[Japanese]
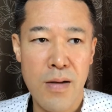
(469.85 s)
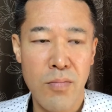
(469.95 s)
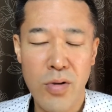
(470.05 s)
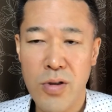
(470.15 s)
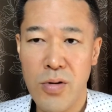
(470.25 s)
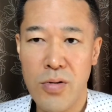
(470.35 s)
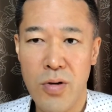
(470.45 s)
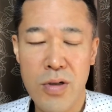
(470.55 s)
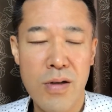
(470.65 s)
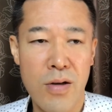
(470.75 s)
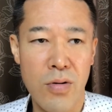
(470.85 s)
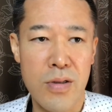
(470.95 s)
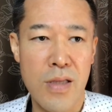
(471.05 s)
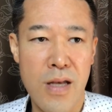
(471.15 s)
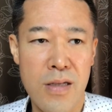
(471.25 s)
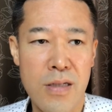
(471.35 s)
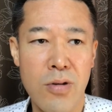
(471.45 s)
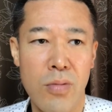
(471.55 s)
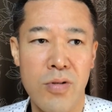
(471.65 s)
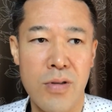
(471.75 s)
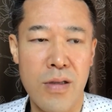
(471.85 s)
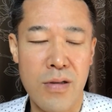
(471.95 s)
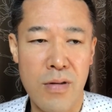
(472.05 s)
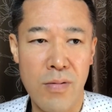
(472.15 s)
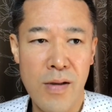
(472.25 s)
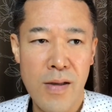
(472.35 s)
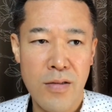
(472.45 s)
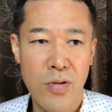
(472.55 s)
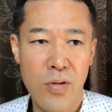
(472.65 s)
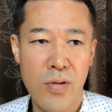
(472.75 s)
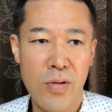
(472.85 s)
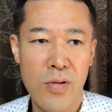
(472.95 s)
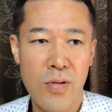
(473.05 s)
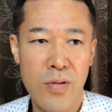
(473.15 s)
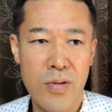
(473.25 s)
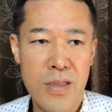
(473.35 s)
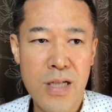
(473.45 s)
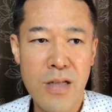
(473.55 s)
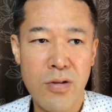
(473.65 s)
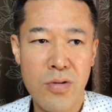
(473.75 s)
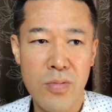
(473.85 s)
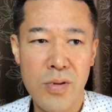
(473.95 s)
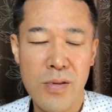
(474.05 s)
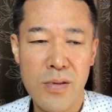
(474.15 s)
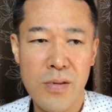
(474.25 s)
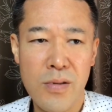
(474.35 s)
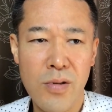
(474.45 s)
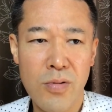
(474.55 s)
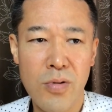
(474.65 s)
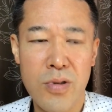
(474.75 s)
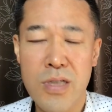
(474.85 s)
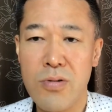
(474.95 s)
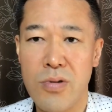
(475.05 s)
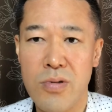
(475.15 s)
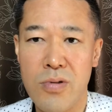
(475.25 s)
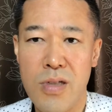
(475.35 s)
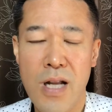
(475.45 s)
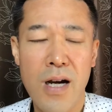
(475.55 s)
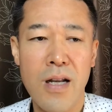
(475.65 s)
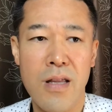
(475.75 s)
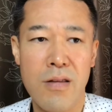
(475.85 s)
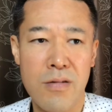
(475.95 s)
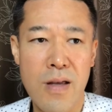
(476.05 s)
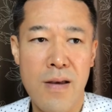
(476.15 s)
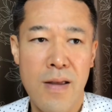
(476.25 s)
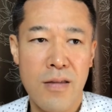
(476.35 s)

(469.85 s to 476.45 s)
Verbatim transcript: もちろん浪費は浪費でいいと思うんですけどもそのしっかりと自分のこう軸を作りながらですね